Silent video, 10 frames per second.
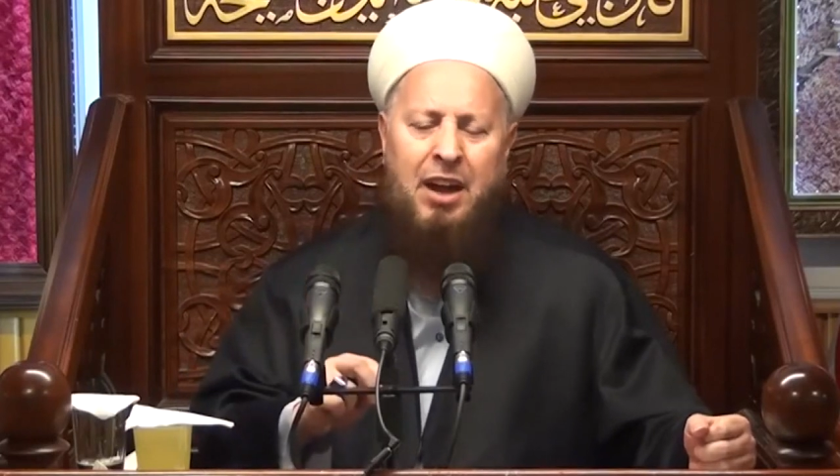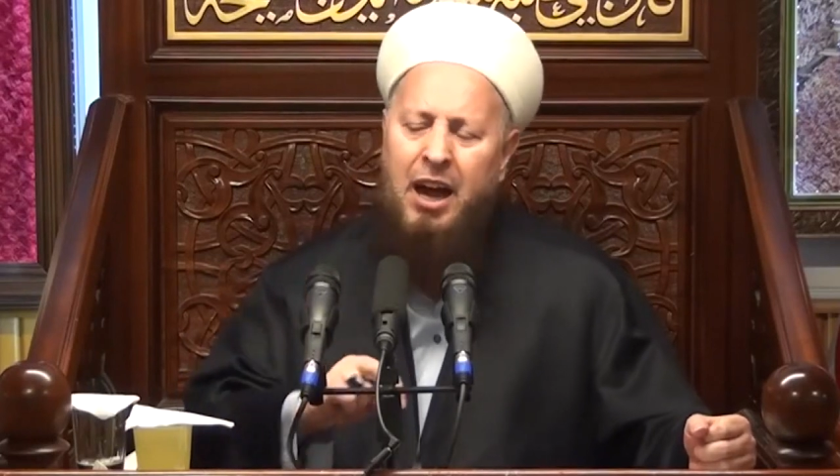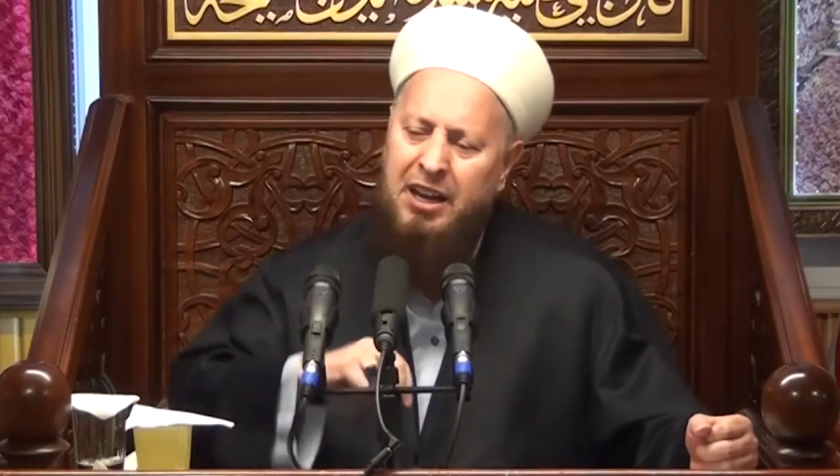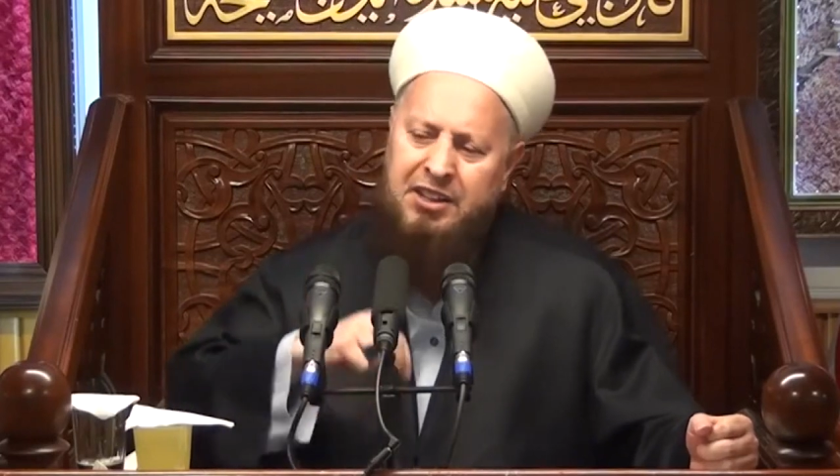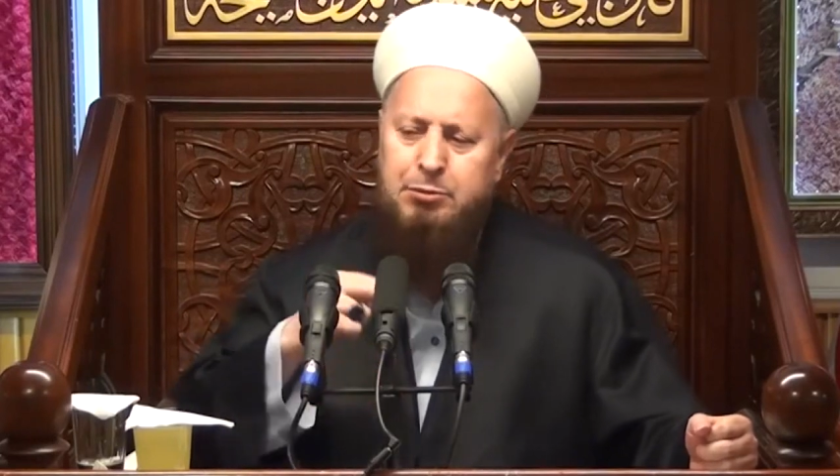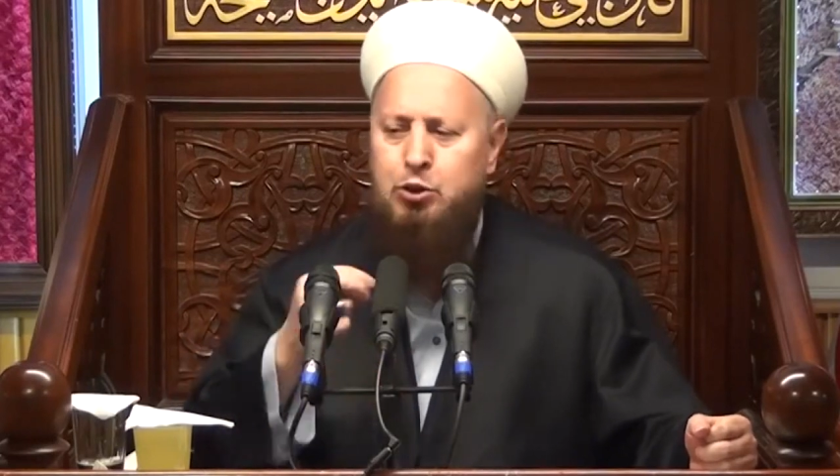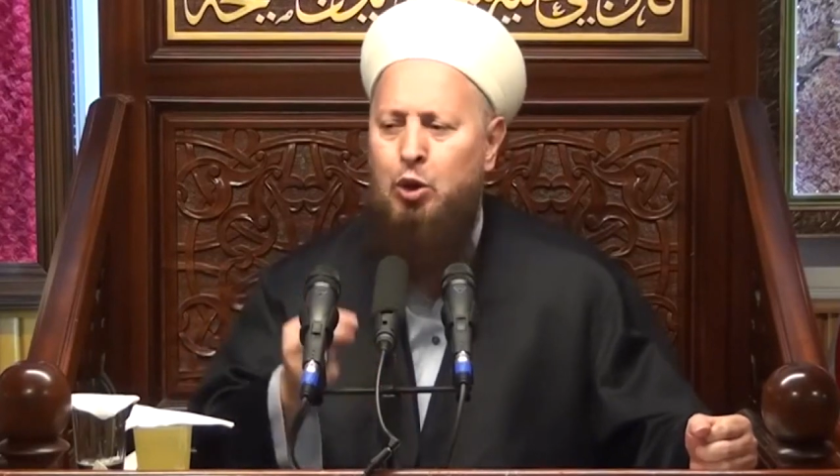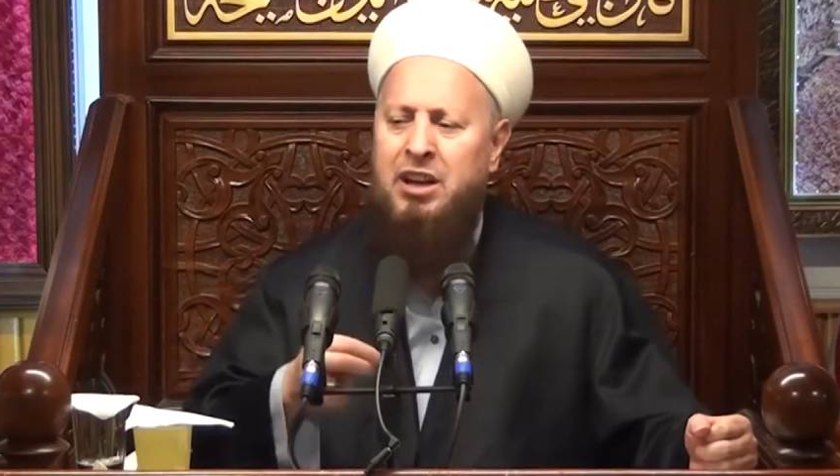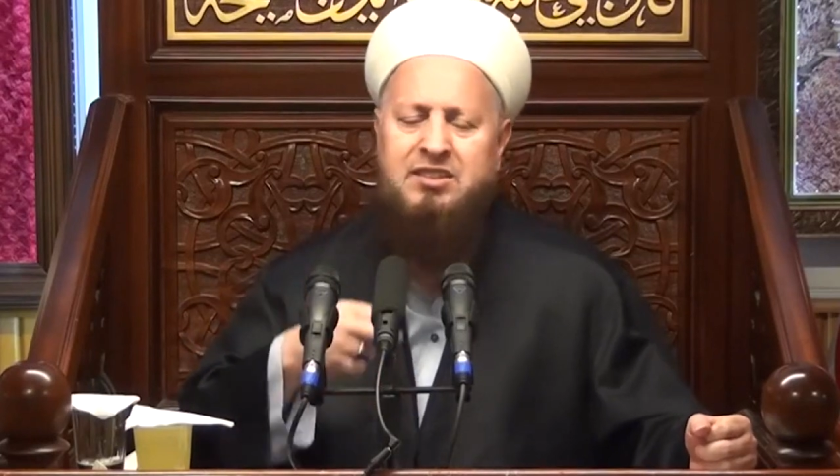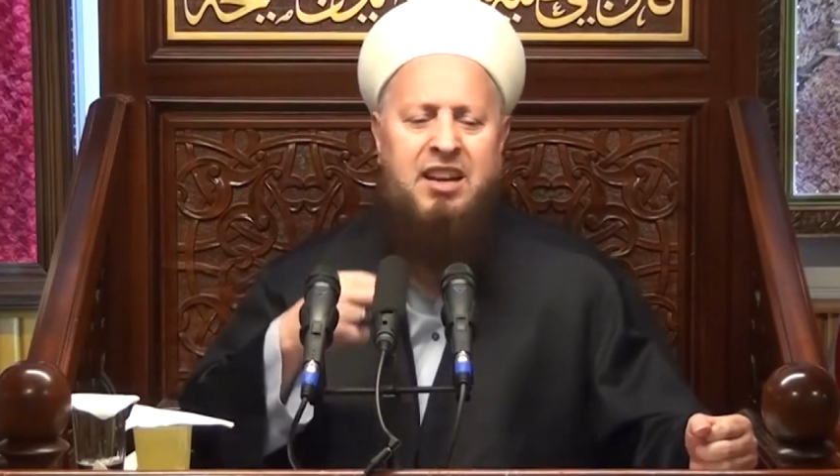arada bir
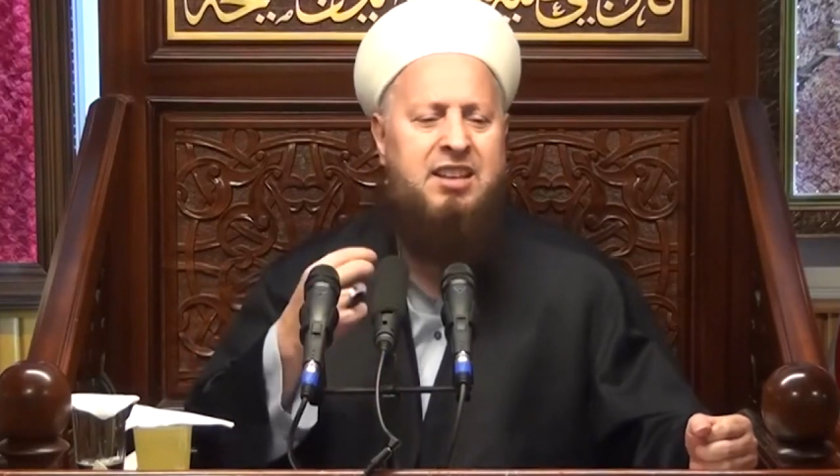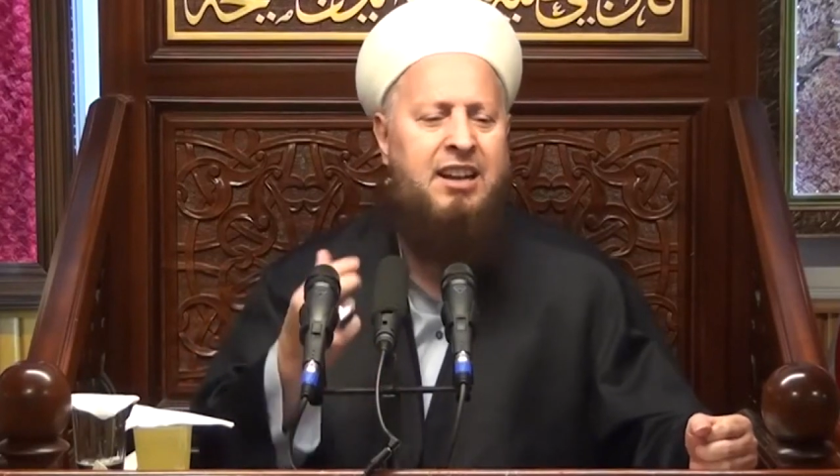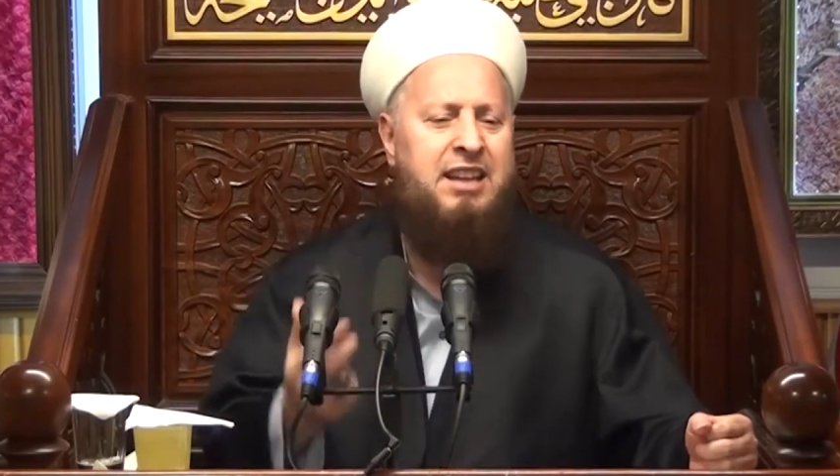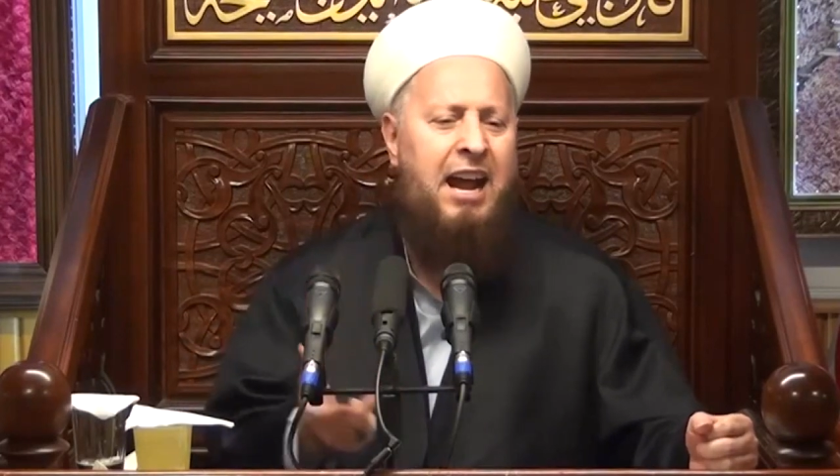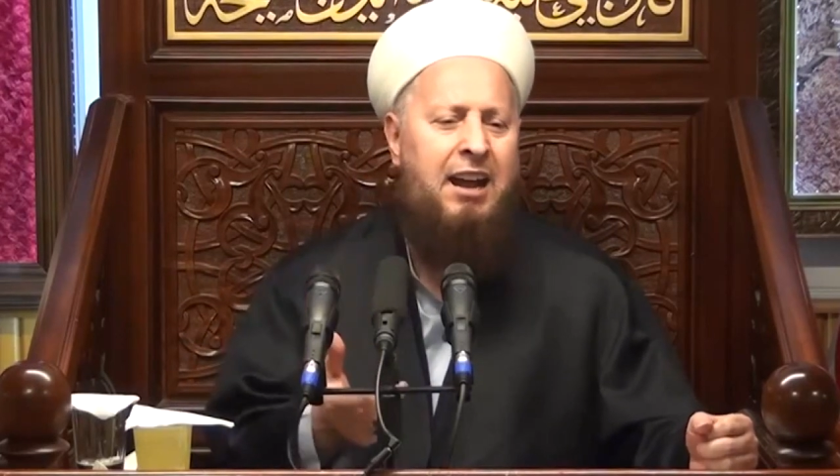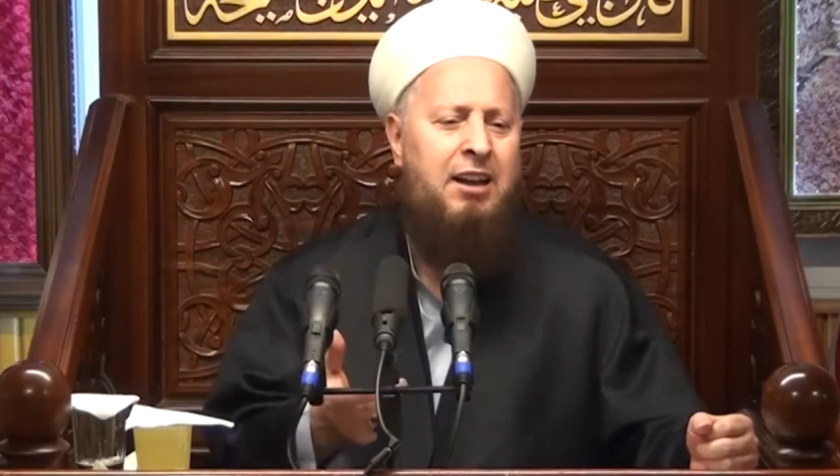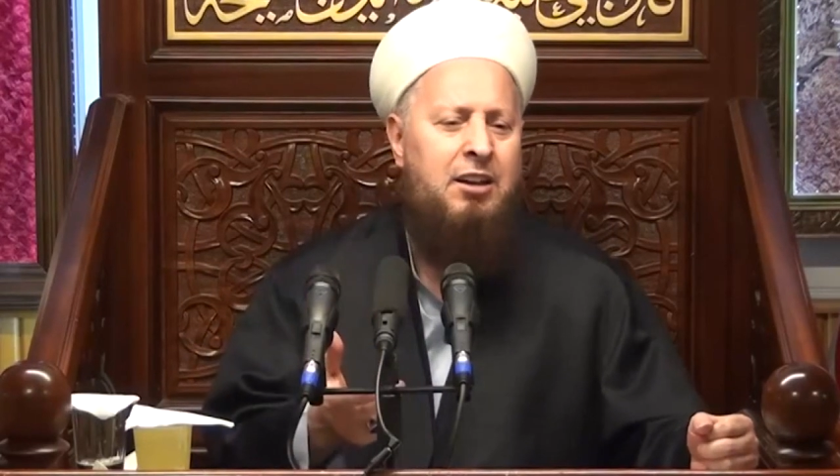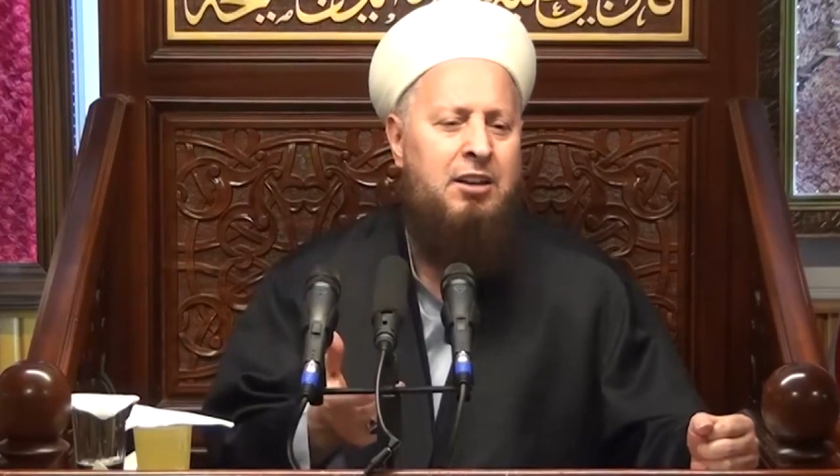tökezlesek de